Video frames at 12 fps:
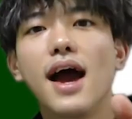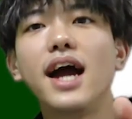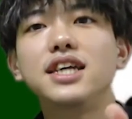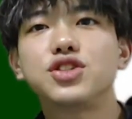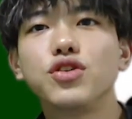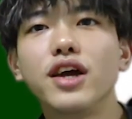
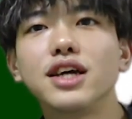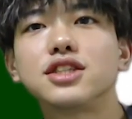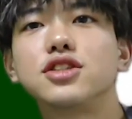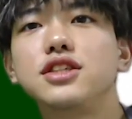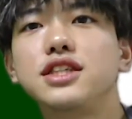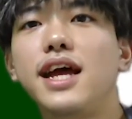はい、それでは
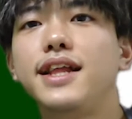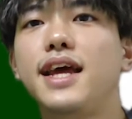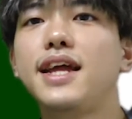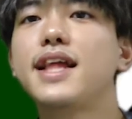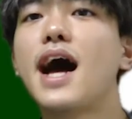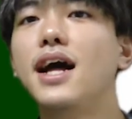続いて
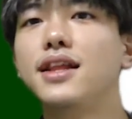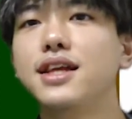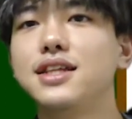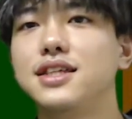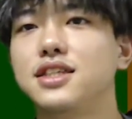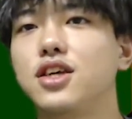データ
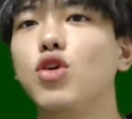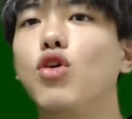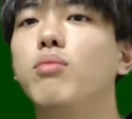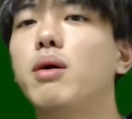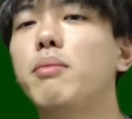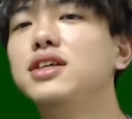なんですけ
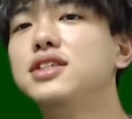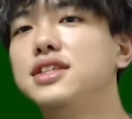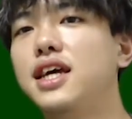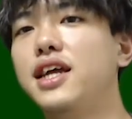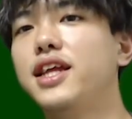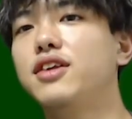ど、まあ、まず
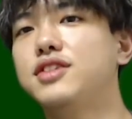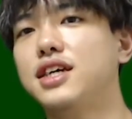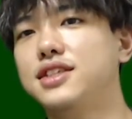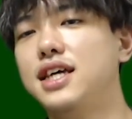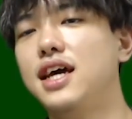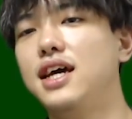データの
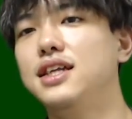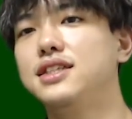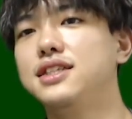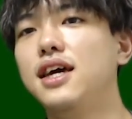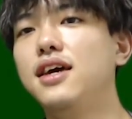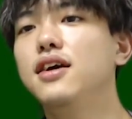作成で
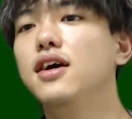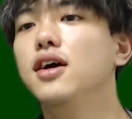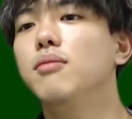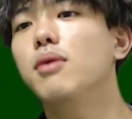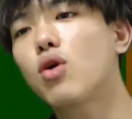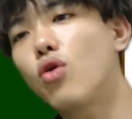すね。
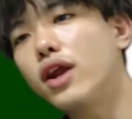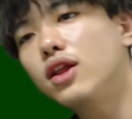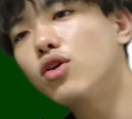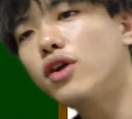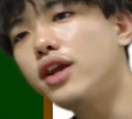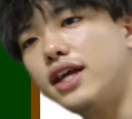まあ、これ通
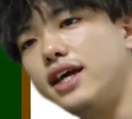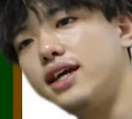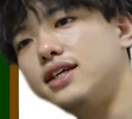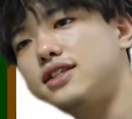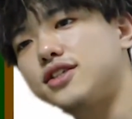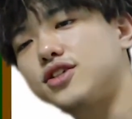りに
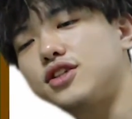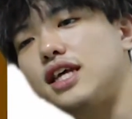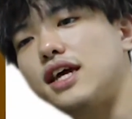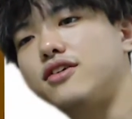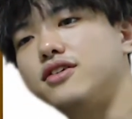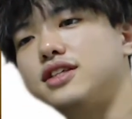作っ
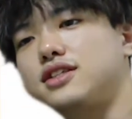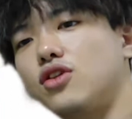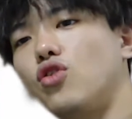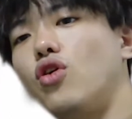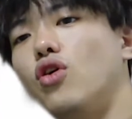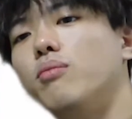ていくんですけ
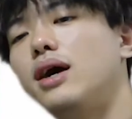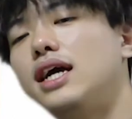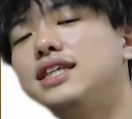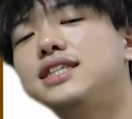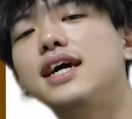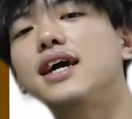ど、まあ、
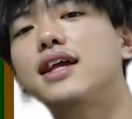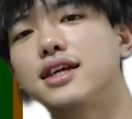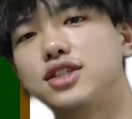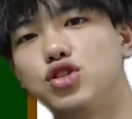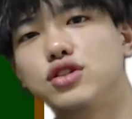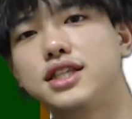以前やっ
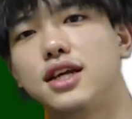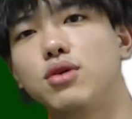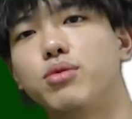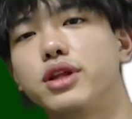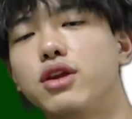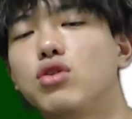た周期性の
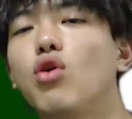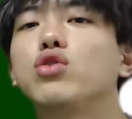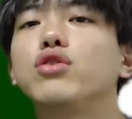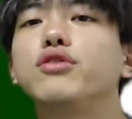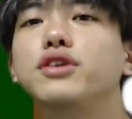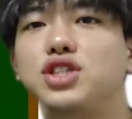モデルと
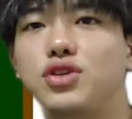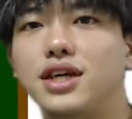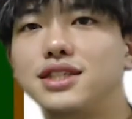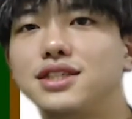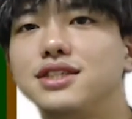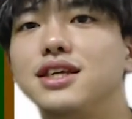ほとんど一緒
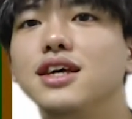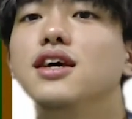です。